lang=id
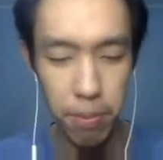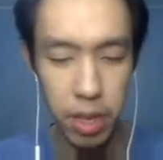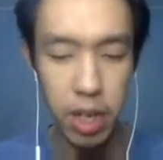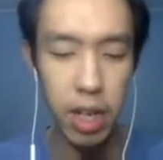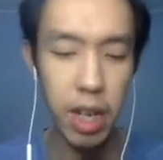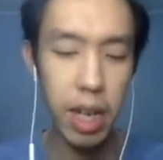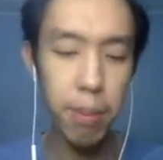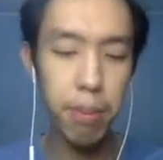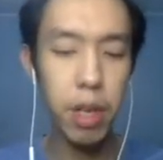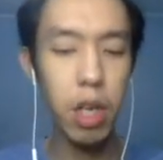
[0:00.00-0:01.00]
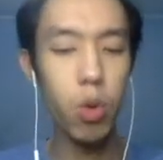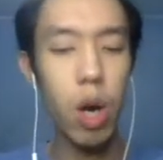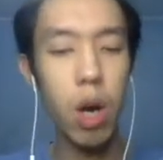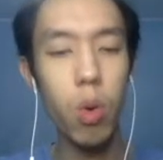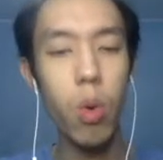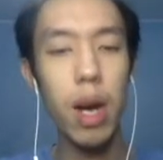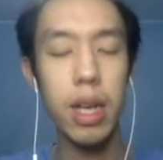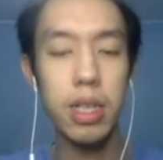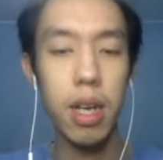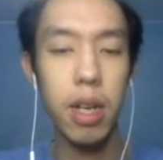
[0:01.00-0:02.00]
Jadi ini game kedua gua
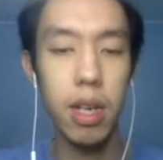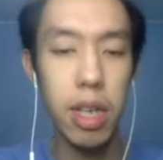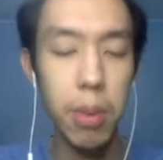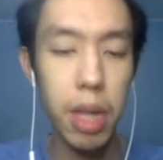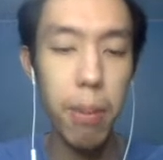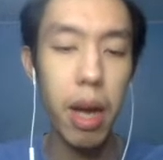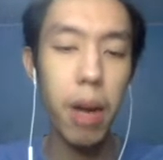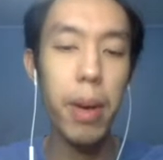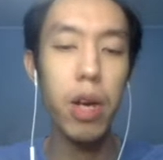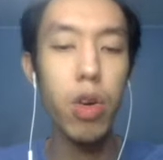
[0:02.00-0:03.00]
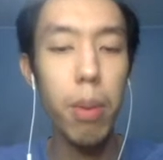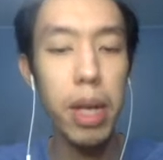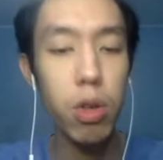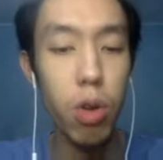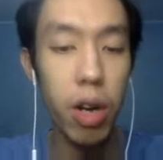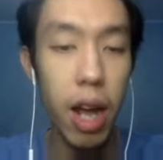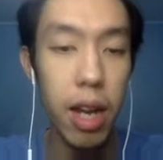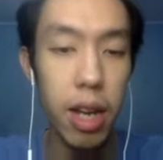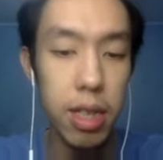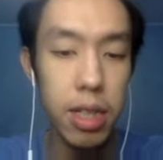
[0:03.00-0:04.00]
guys ya. Jadi pertama, eh kemarin gua udah main
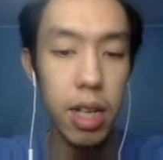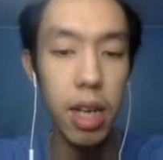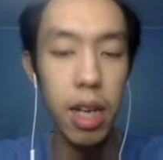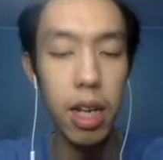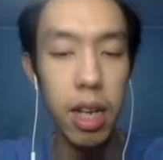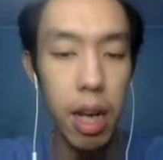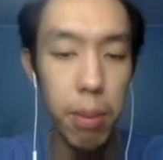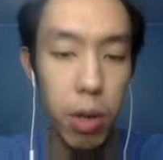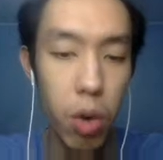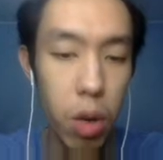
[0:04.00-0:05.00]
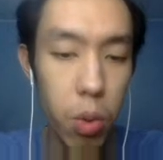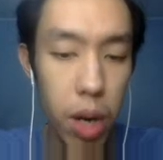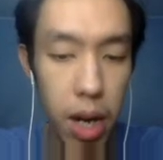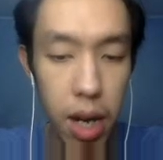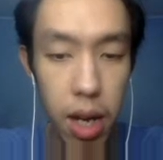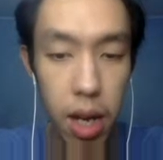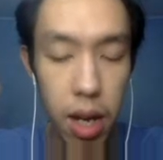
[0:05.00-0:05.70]
tutorialnya guys. Jadi ini game kedua gua.